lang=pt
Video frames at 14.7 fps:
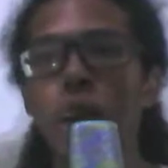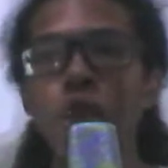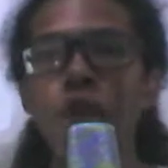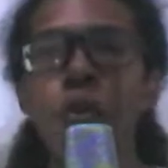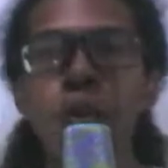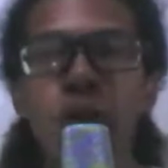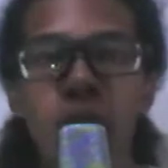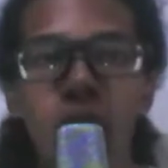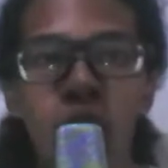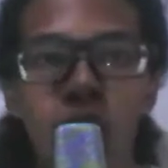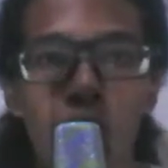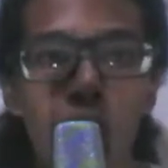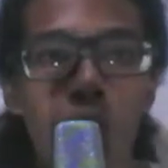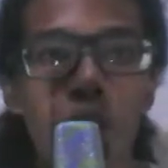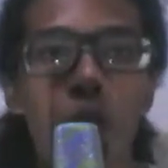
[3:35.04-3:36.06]
ritmos
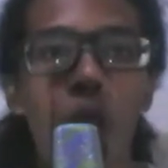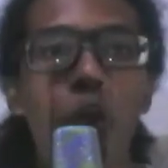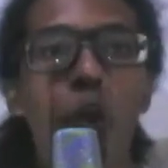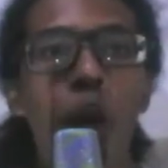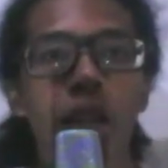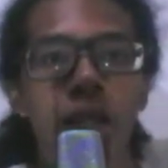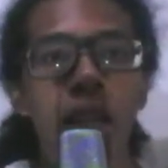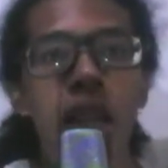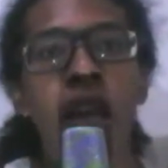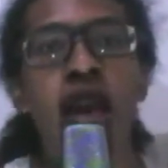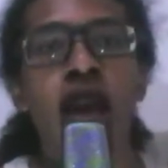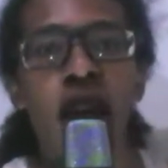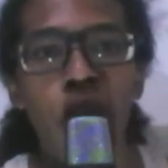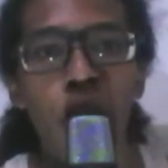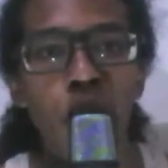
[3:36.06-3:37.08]
antigos que quase
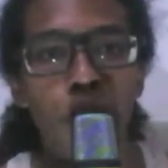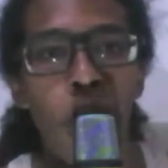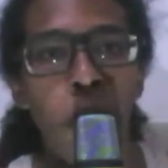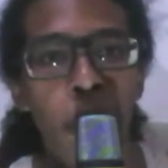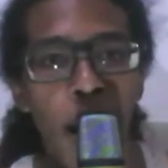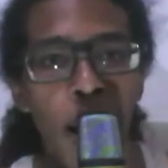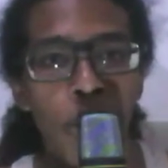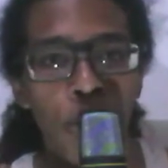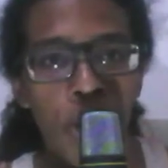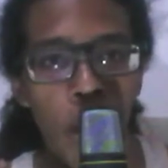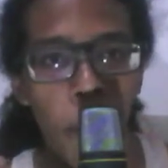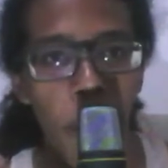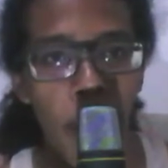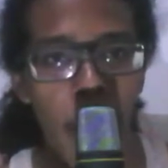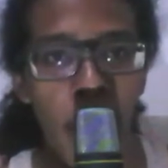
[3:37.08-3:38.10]
ninguém usa mais
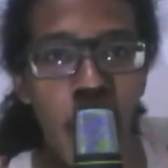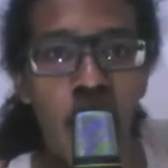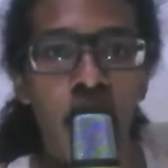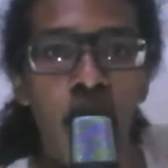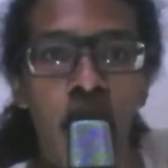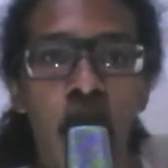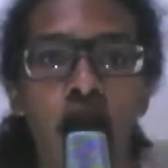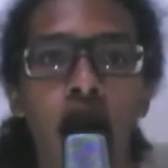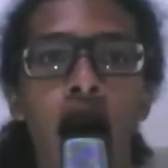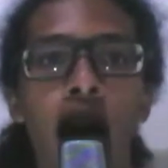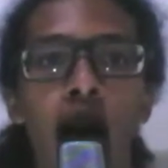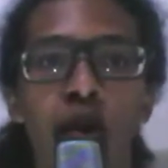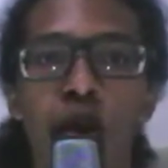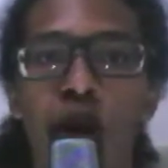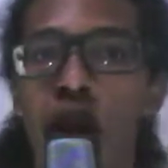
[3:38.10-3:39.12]
também, é
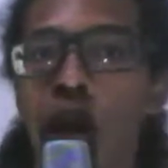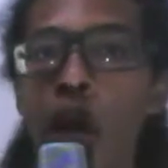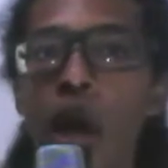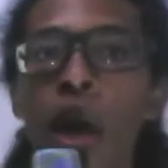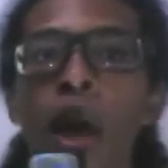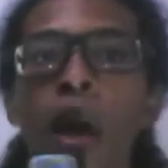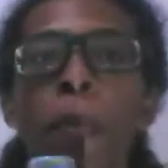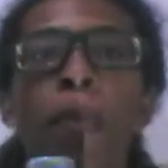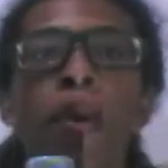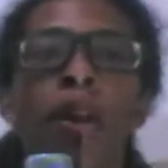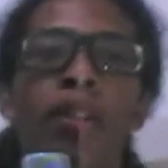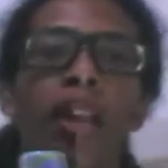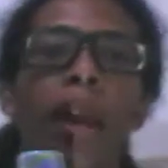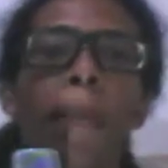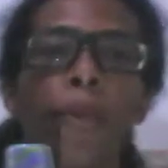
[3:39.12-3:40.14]
claro. Por
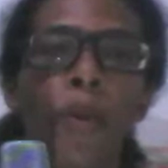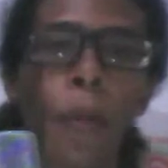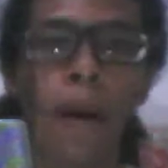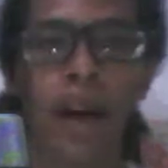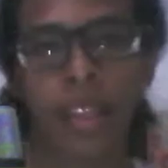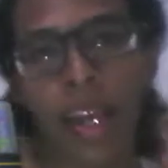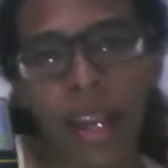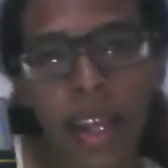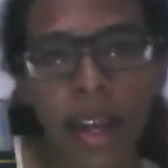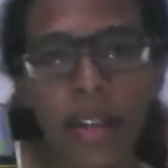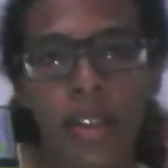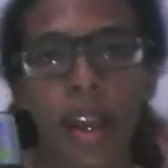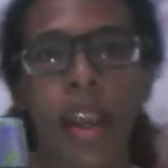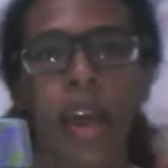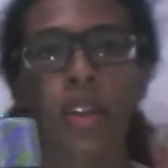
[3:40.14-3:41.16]
exemplo,
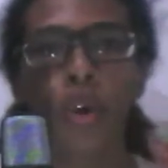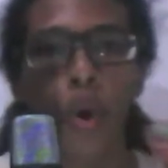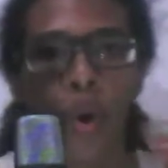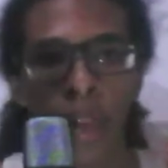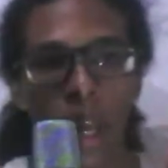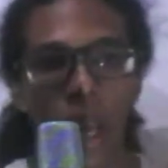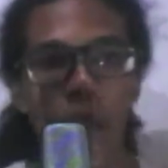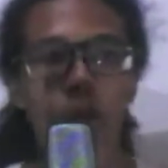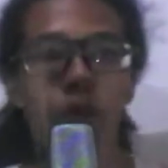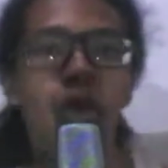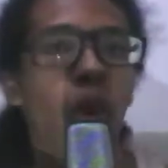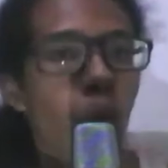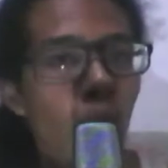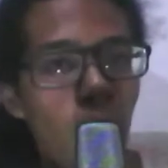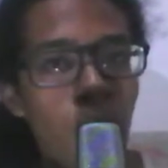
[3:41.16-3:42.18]
baterias eletrônicas,
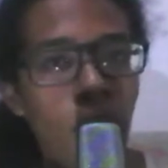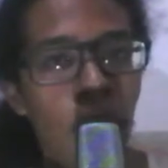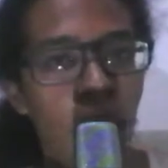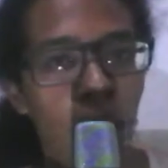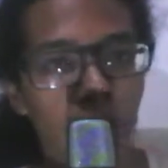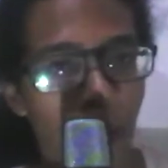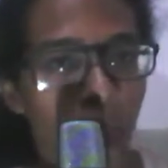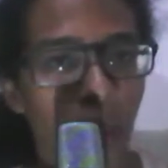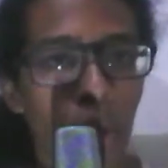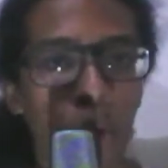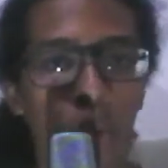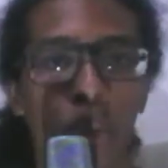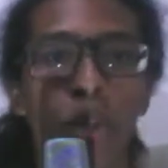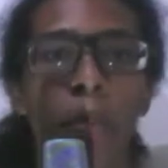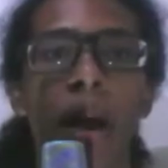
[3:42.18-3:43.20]
sons e
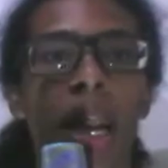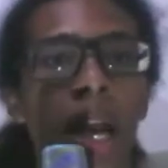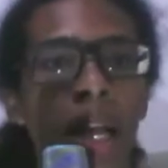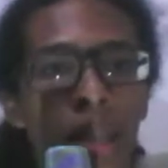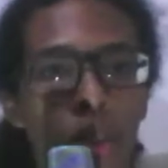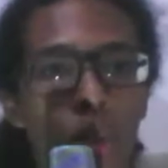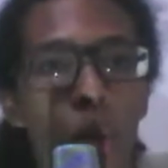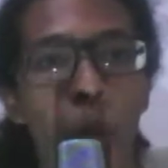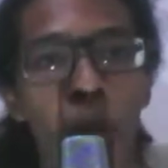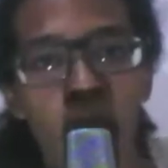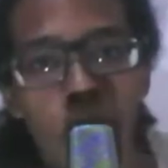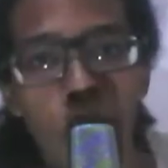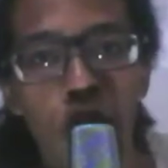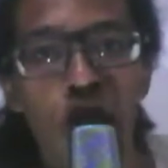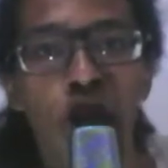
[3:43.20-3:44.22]
efeitos de baladas
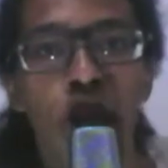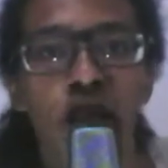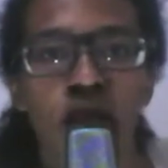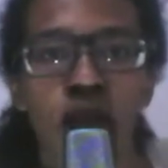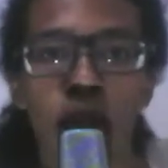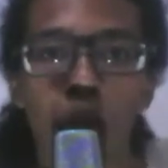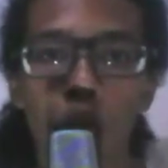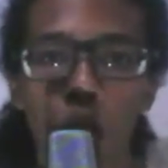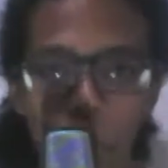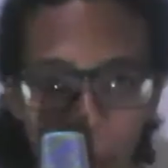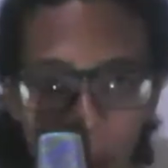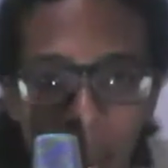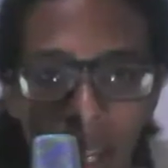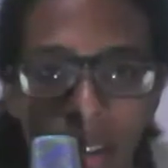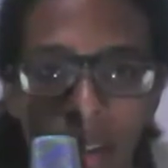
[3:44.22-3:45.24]
românticas e tudo
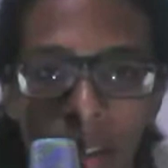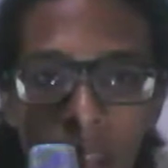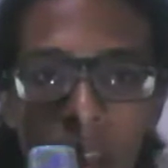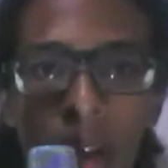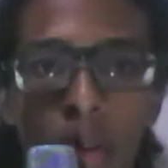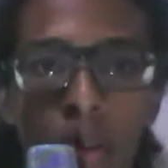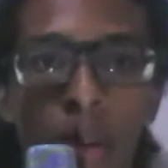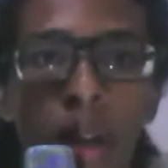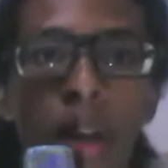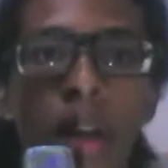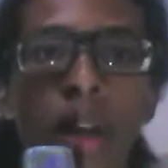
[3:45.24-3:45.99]
mais, certo?